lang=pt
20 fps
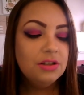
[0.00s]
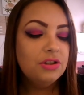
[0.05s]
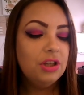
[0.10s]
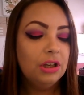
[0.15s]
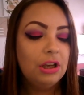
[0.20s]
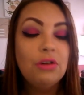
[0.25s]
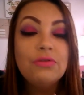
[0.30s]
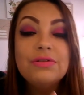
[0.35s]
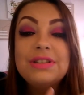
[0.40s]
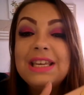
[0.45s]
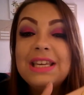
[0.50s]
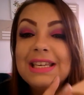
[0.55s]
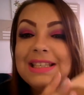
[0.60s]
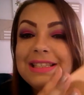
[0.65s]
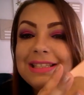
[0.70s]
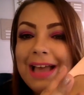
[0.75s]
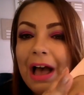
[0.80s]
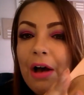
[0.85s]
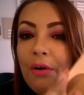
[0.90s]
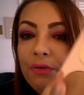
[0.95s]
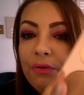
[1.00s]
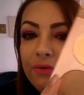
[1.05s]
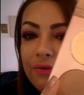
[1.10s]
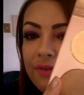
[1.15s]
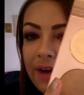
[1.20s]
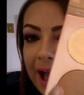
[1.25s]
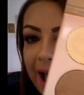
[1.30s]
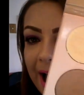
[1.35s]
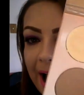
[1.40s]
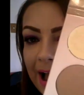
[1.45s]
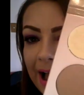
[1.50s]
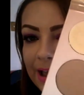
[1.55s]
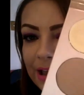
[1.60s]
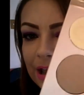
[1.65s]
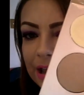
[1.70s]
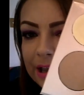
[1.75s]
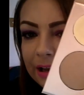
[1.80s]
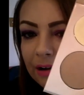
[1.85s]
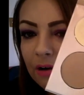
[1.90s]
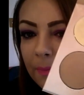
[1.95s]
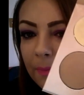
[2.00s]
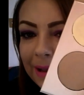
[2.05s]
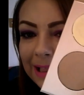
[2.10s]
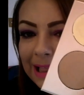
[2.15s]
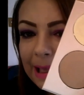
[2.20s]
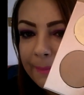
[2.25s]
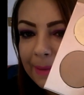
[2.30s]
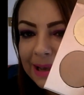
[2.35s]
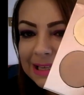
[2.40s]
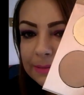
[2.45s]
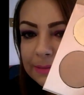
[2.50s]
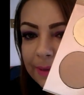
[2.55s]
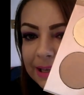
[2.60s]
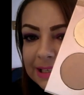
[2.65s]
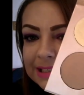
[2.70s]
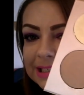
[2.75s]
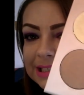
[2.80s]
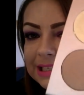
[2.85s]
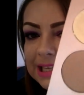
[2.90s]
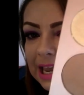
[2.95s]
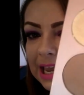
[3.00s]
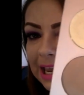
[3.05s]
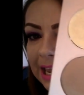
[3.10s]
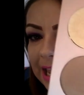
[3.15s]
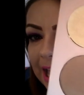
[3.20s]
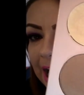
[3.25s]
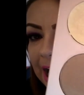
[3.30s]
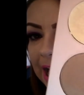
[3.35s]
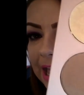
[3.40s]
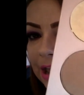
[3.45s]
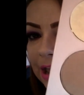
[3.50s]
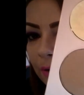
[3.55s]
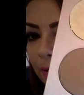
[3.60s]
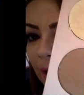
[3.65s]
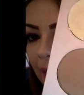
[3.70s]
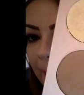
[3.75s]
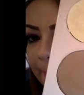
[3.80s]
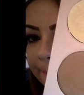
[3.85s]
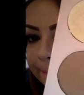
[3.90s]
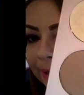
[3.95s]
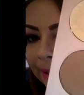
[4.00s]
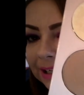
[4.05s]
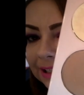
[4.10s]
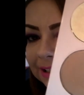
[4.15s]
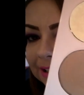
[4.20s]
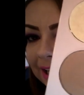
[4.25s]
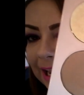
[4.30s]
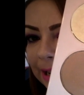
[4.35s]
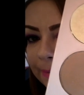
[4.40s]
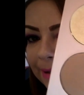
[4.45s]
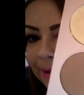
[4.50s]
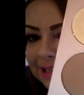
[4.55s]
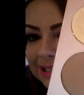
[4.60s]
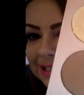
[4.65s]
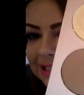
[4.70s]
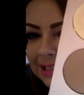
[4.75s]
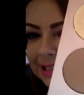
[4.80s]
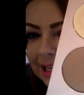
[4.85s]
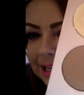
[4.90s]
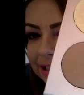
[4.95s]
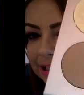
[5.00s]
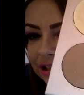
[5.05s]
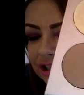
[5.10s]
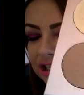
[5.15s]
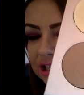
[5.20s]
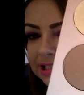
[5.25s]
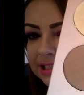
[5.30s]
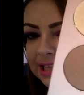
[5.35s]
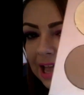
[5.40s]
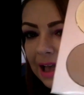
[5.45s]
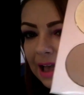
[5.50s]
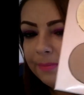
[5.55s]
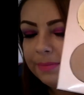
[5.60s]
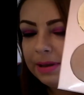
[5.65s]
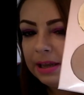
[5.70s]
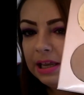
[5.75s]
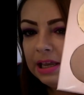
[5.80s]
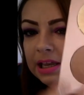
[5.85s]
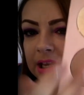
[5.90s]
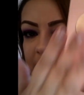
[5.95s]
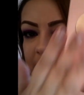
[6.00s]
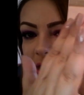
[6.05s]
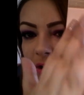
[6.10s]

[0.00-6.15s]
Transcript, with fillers: Só que eu consegui salvar. Como ela é mais macia, eu apertei bastante, sabe?